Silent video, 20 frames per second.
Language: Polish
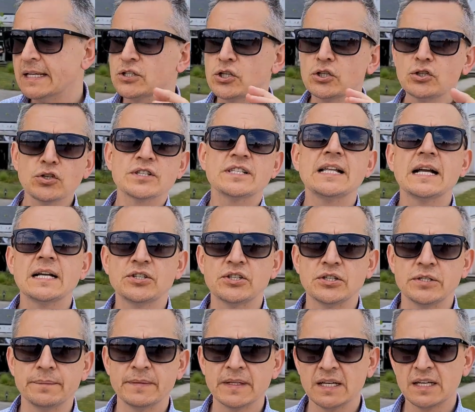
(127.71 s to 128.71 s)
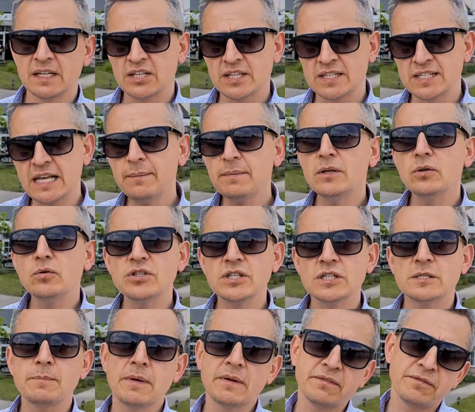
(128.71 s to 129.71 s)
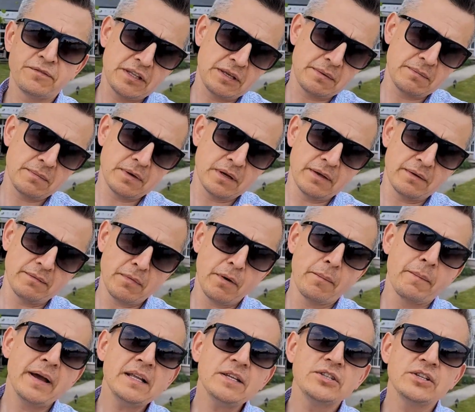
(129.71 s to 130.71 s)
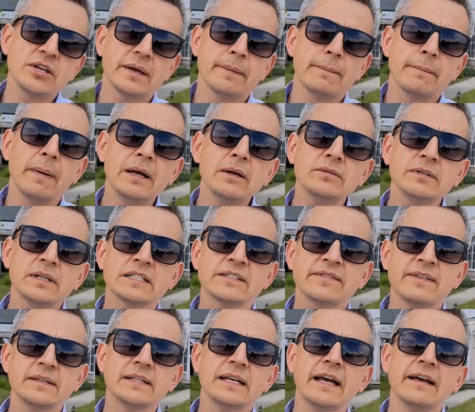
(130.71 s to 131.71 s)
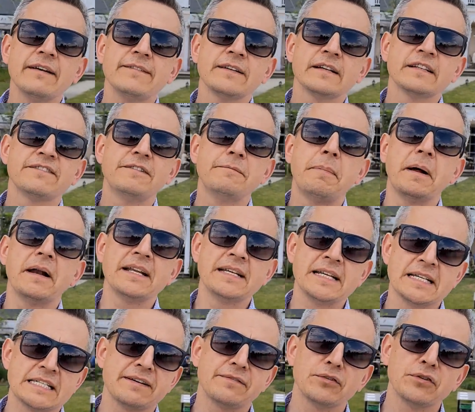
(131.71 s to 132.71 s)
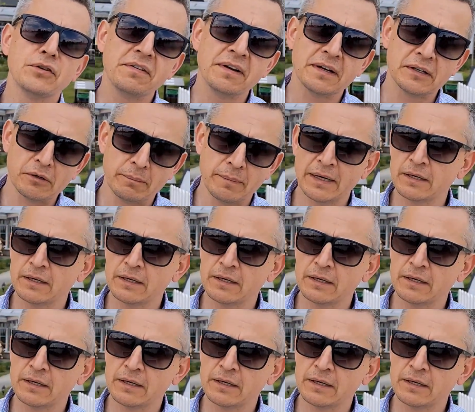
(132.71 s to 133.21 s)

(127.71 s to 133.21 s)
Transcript: Co to znaczy? Czasami ludzie w tym e, momencie mają tak zwany efekt wypalenia zawodowego.